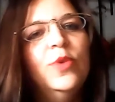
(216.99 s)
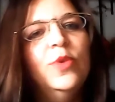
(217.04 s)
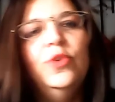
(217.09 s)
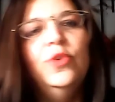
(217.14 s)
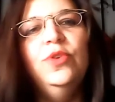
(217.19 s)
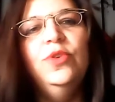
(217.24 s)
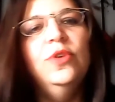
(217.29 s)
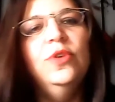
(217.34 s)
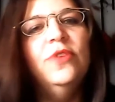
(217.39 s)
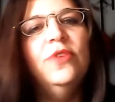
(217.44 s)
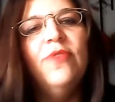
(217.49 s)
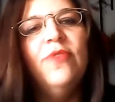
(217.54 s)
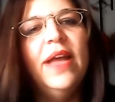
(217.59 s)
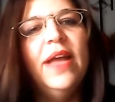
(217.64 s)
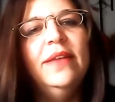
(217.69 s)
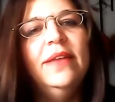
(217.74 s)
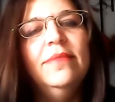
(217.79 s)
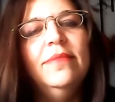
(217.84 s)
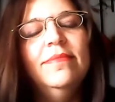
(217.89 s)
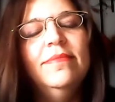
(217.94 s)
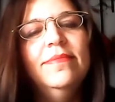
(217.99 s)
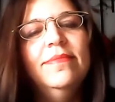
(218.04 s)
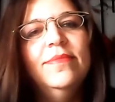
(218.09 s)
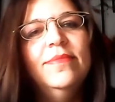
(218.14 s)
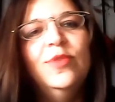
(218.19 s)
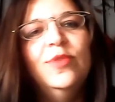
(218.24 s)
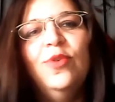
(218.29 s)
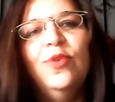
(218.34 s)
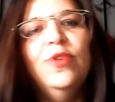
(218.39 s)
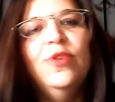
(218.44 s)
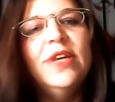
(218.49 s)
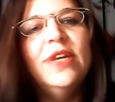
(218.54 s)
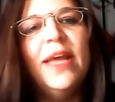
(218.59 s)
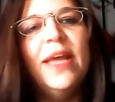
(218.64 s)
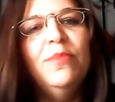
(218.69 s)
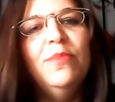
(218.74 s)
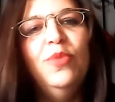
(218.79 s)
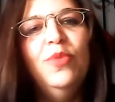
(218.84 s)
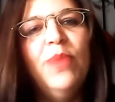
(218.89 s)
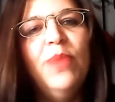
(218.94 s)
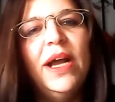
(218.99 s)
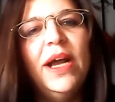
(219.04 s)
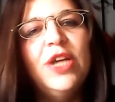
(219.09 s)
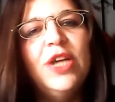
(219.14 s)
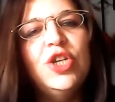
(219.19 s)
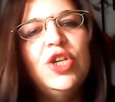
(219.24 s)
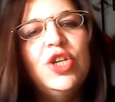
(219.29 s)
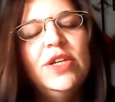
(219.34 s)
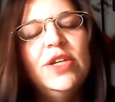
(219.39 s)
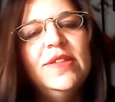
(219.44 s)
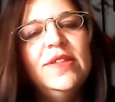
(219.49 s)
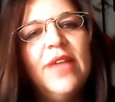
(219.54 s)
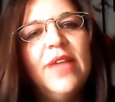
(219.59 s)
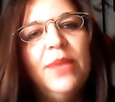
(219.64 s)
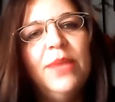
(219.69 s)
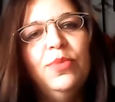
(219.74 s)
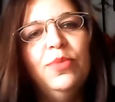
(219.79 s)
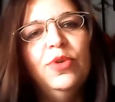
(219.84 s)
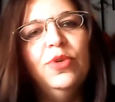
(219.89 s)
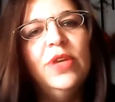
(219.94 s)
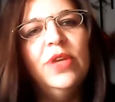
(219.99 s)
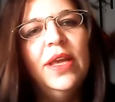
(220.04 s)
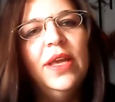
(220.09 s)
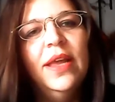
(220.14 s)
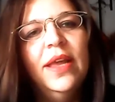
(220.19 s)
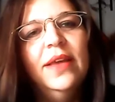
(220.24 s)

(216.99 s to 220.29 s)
Und irgendwann, zu irgendeinem überraschenden Zeitpunkt,